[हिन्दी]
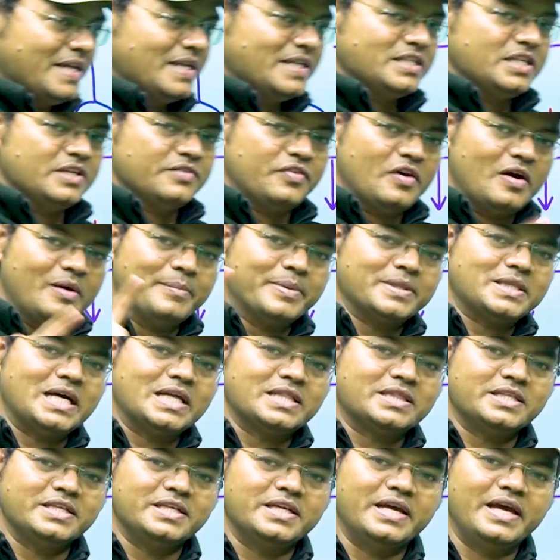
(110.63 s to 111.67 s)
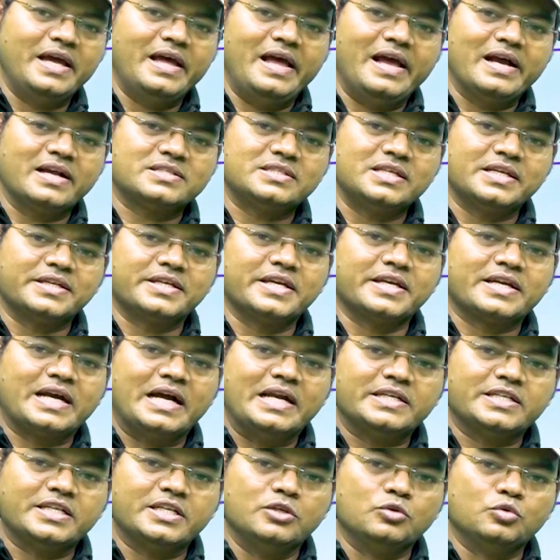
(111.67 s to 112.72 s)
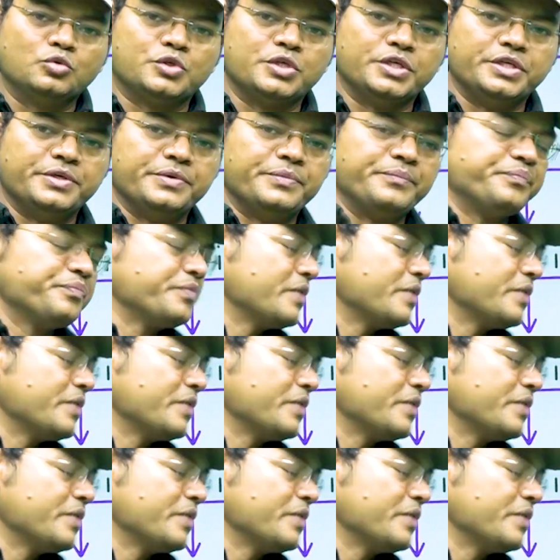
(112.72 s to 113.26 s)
आईएनजी फॉर्म बताती है एक्शन की कंटिन्यूटी